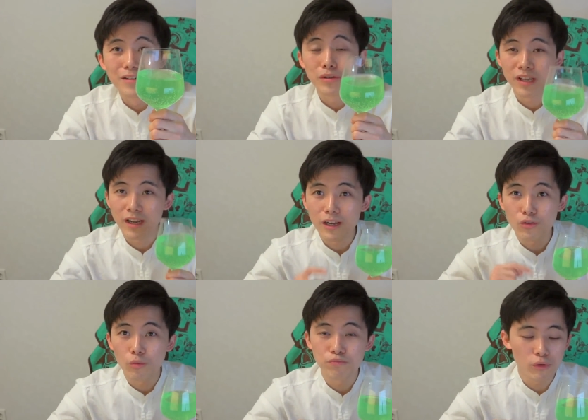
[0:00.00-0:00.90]
뭐
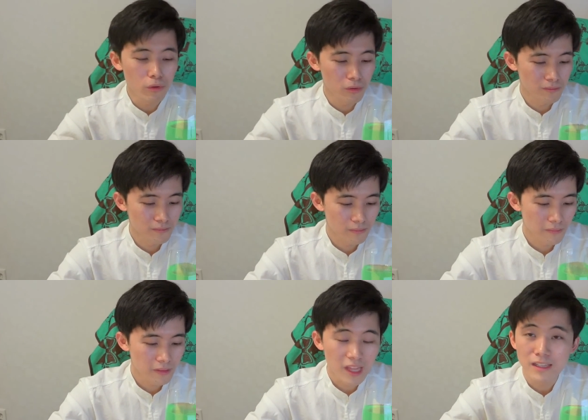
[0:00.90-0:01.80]
색깔도 이쁘고
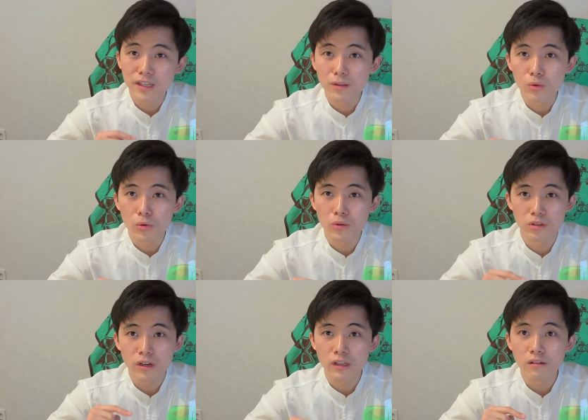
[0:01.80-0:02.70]
탄산도
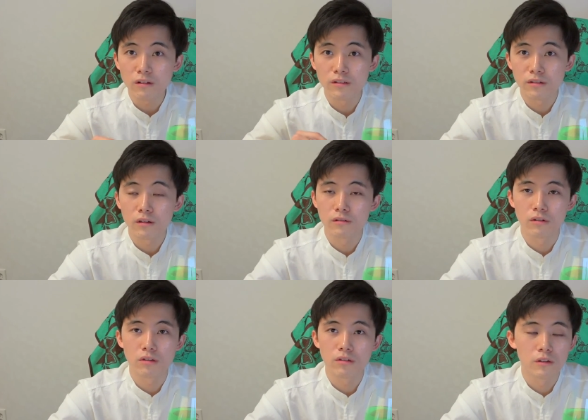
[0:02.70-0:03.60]
적게 들어있어요.
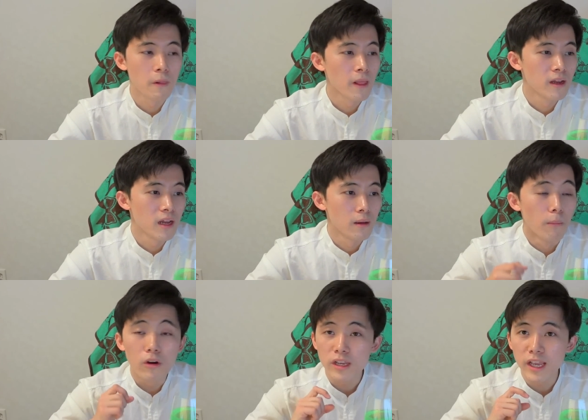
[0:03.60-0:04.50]
그래서
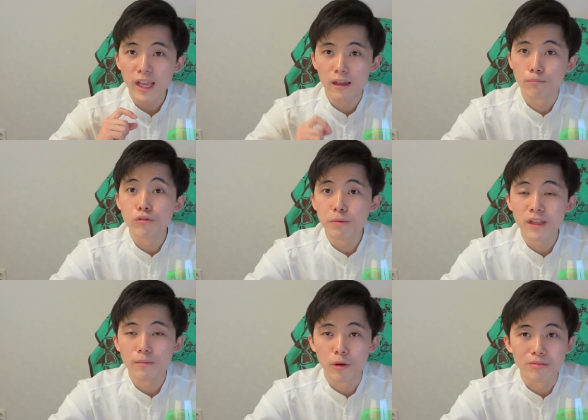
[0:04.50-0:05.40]
먹기에
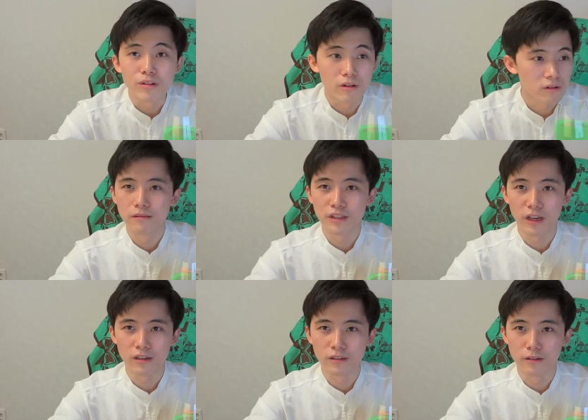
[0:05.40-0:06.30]
불편함이 없어요.
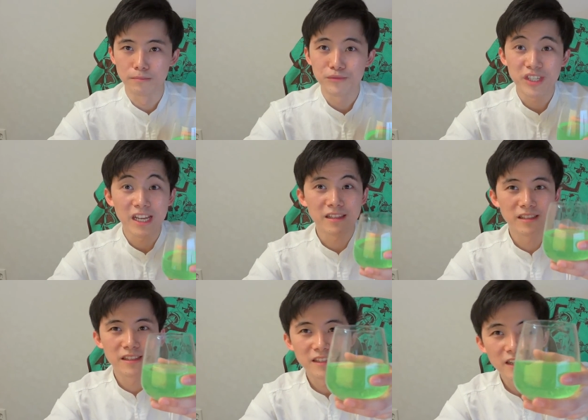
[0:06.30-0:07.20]
자, 그럼 짠!